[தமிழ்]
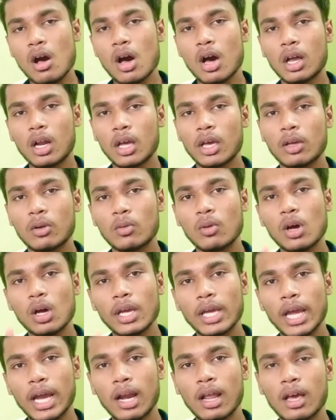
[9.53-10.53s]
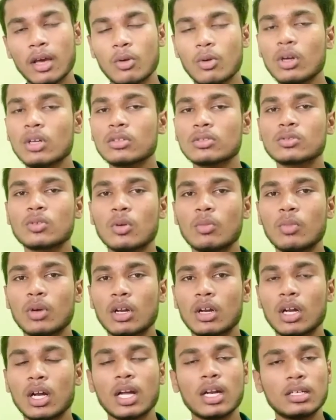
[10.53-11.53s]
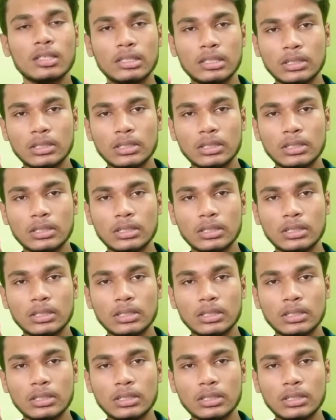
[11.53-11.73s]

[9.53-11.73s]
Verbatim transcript: ஆறாயிரரூவா ஏழாயிரரூவா டிஸ்கவுண்ட் பண்ணுறாங்க